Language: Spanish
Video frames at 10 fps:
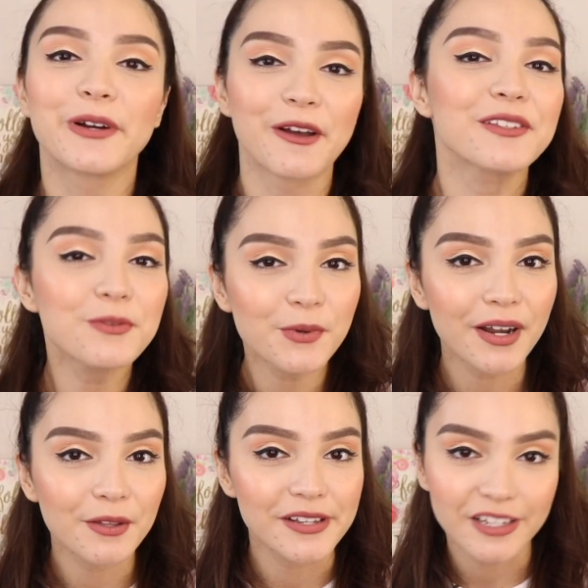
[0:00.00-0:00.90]
Bueno, esos
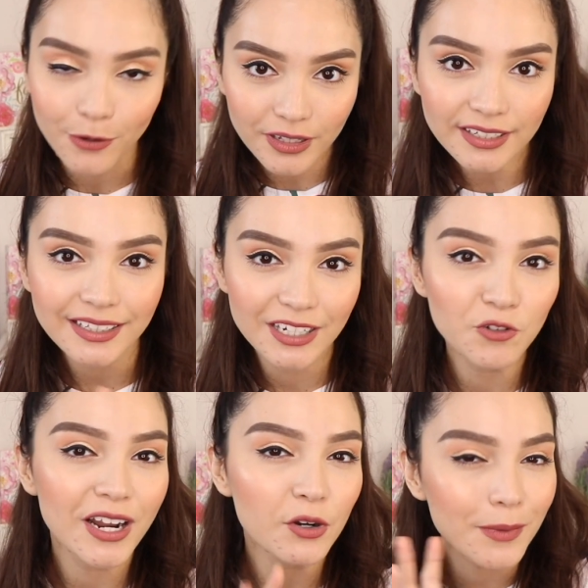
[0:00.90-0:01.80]
borradores, ¿se acuerdan que tenía
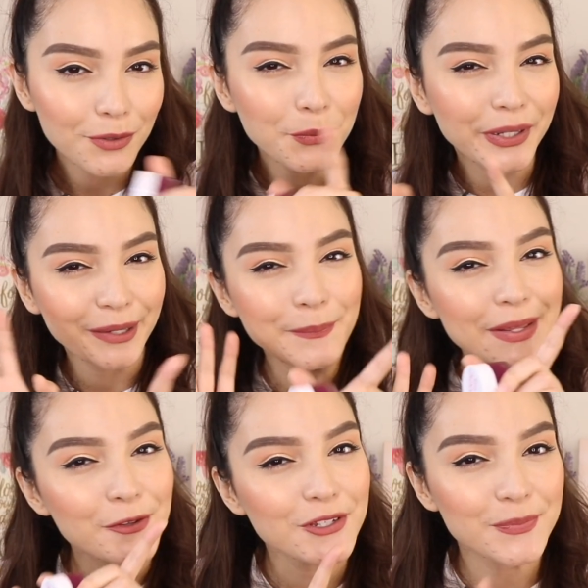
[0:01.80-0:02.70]
un aroma como que
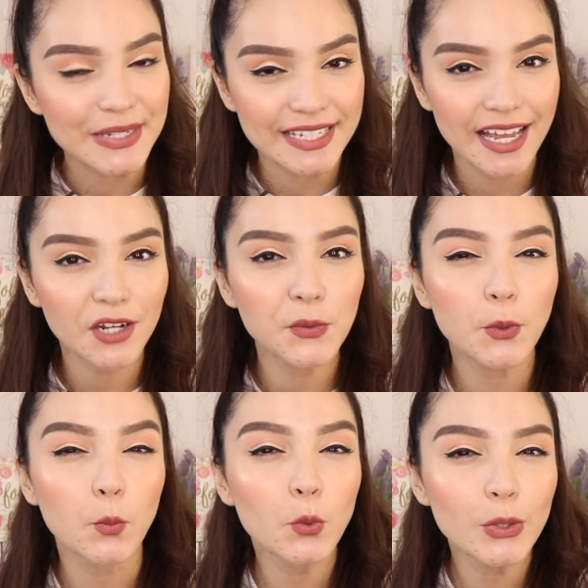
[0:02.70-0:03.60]
medio especial,
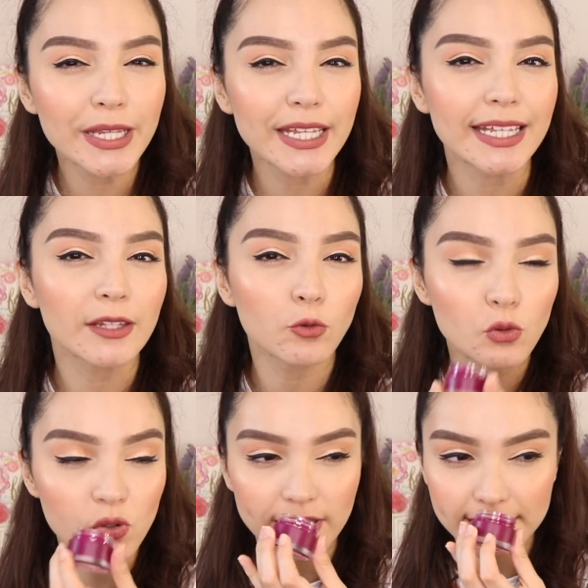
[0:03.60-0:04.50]
como muy
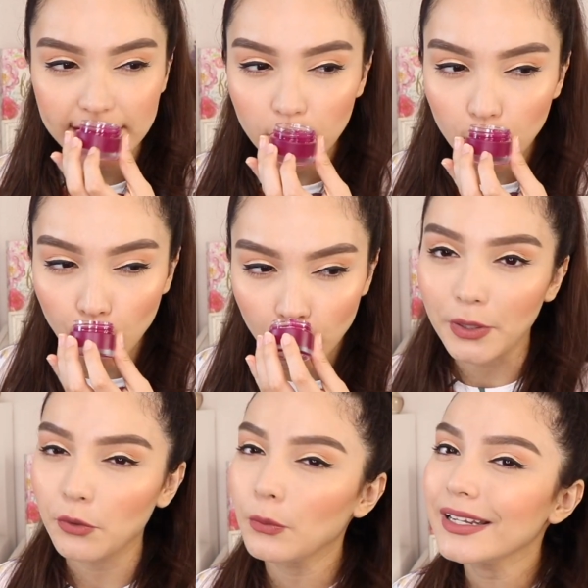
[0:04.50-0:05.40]
dulcecito?
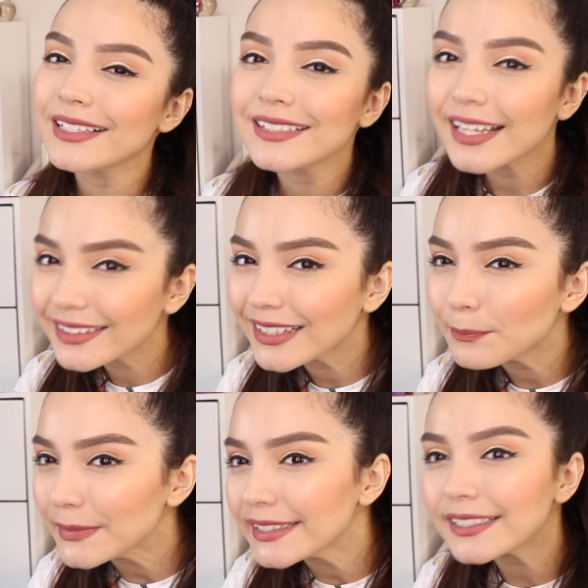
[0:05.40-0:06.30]
Bueno, huele
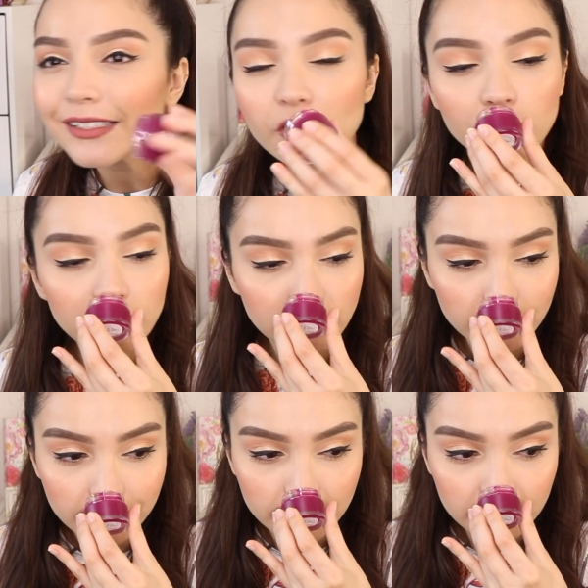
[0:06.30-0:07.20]
exactamente a eso.
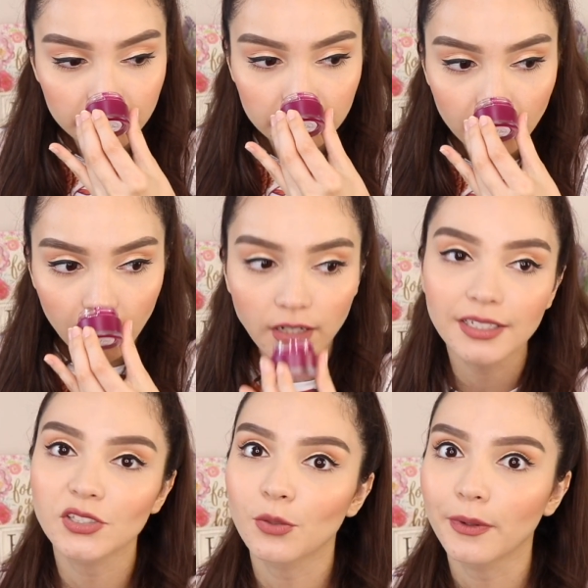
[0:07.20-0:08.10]

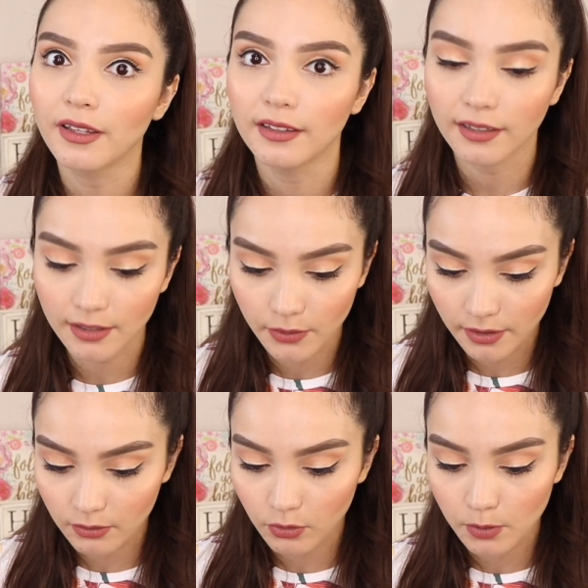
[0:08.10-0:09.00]
Ay, sorprendente, de
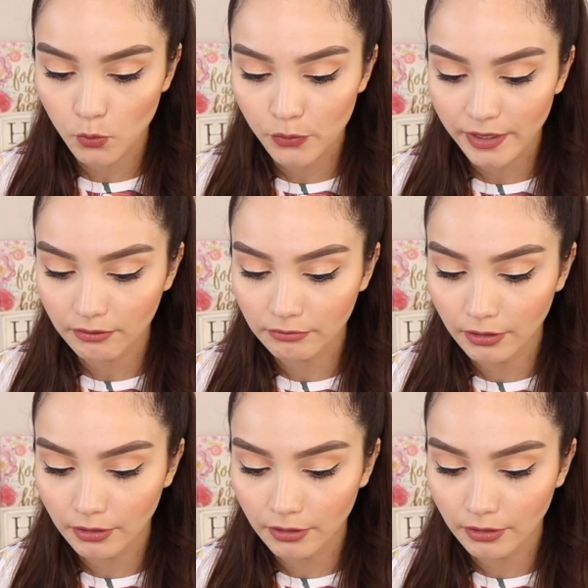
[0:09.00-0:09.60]
verdad, huele muy bien.